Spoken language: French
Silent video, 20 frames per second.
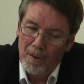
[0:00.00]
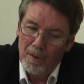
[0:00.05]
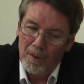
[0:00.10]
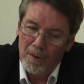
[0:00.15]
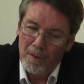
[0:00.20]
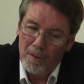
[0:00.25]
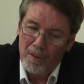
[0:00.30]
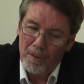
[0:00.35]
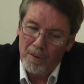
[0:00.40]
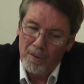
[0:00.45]

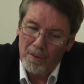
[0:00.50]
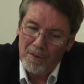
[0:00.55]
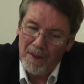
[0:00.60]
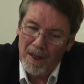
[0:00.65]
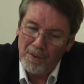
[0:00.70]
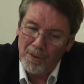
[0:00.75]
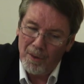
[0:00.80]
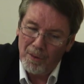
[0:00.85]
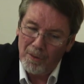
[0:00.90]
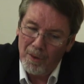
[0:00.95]
euh, on
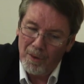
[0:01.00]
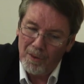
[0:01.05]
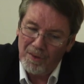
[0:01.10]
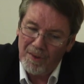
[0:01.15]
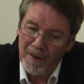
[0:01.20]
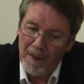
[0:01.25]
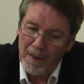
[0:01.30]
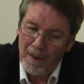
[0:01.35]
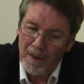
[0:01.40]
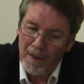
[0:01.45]
a
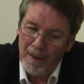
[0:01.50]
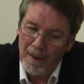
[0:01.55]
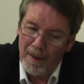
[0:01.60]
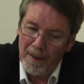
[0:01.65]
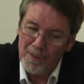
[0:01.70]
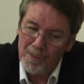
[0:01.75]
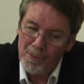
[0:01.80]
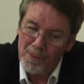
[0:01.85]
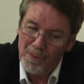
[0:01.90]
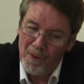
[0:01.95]
tendance
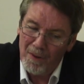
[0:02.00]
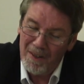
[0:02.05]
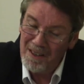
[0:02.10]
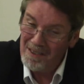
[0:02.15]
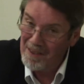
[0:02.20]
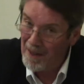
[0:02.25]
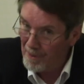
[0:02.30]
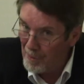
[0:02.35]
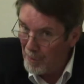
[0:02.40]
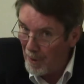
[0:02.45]
à, souvent
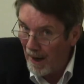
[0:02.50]
les, à